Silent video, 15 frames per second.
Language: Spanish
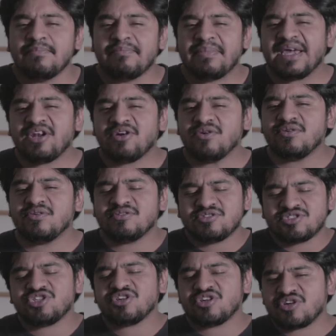
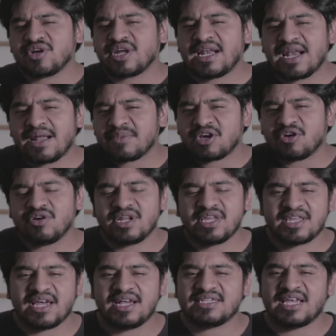Pero yo creo que la mejor
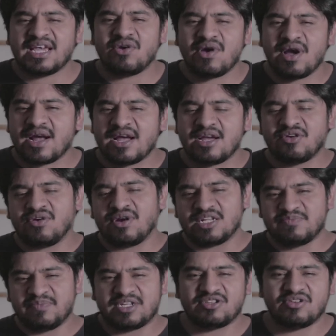idea es que lo hagan con
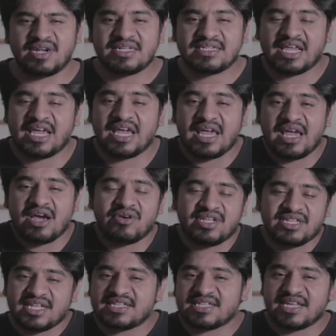las personas que
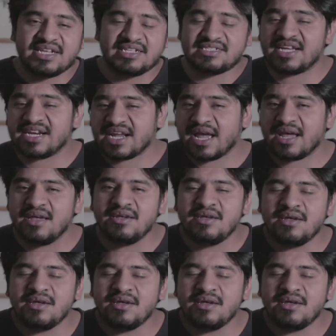ahorita tienen cerca.